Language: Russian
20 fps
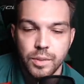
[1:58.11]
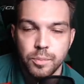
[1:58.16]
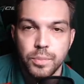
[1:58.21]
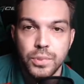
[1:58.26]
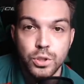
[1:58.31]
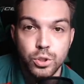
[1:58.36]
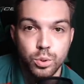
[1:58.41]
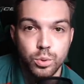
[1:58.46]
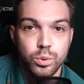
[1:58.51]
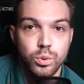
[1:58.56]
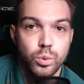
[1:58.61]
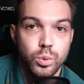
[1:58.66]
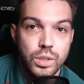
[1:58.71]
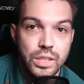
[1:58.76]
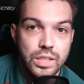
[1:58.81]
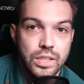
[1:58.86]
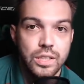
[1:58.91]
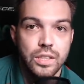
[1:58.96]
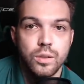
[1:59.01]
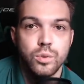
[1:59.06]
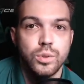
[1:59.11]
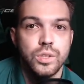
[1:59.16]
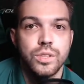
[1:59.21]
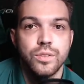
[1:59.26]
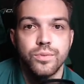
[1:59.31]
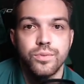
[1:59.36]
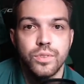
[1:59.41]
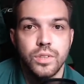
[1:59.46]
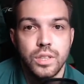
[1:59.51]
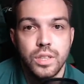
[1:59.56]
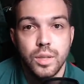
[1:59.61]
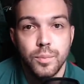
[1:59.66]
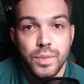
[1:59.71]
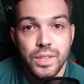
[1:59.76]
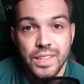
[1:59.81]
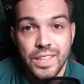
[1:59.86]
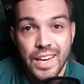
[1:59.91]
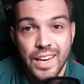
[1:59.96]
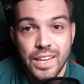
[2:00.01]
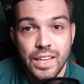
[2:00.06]
пишут другие люди в
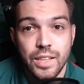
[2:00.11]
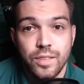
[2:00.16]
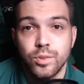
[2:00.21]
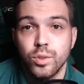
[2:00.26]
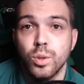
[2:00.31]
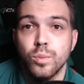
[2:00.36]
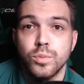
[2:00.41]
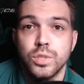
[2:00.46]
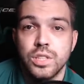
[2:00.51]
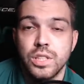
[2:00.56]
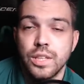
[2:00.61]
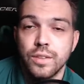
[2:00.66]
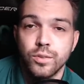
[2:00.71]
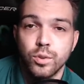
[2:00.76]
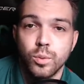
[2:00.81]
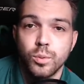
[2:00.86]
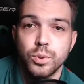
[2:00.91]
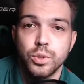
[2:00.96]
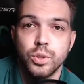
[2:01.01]
комментариях, в том числе в том,